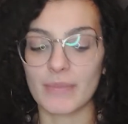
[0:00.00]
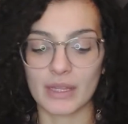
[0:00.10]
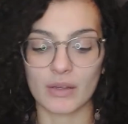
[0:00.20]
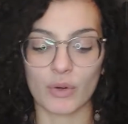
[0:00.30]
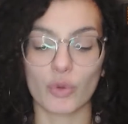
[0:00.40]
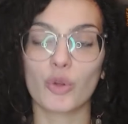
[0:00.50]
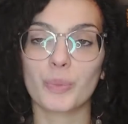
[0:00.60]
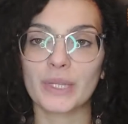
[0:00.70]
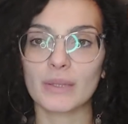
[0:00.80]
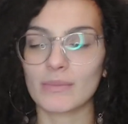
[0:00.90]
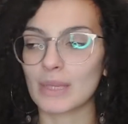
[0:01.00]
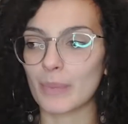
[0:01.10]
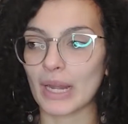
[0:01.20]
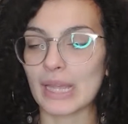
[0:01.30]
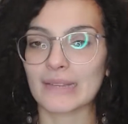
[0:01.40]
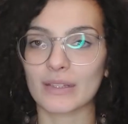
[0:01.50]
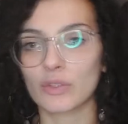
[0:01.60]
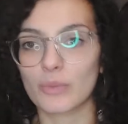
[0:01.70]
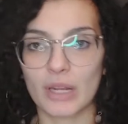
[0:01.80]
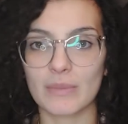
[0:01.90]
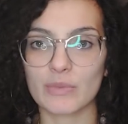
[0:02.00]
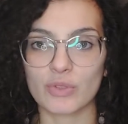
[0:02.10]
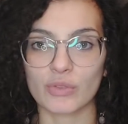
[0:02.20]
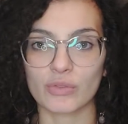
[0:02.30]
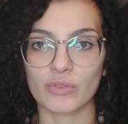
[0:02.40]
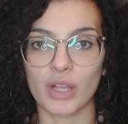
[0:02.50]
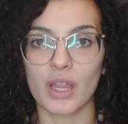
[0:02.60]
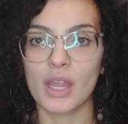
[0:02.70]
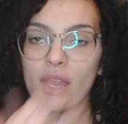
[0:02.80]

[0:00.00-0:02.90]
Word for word: mais recopie, mais pas là exactement la même chose, tu vois.